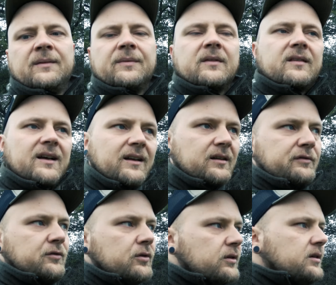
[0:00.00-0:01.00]
Das ist
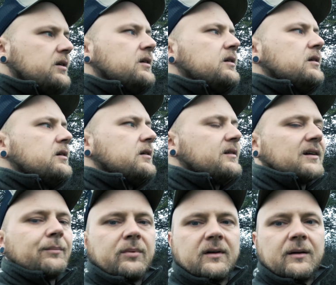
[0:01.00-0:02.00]
relativ dünn. Ich
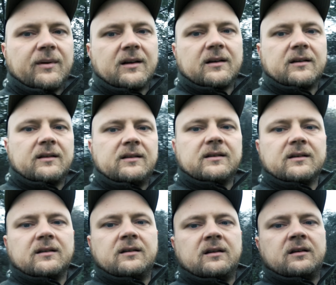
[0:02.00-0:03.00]
habe aber
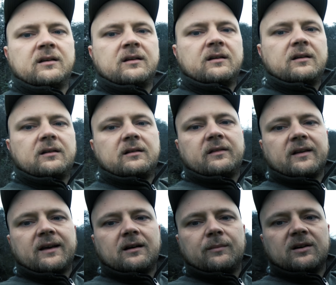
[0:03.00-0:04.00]
hier in
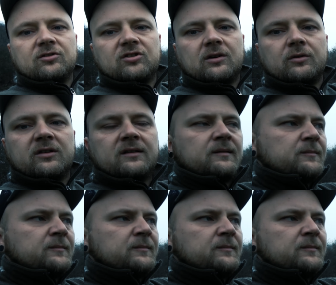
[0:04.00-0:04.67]
dieser Hecke mal geschaut.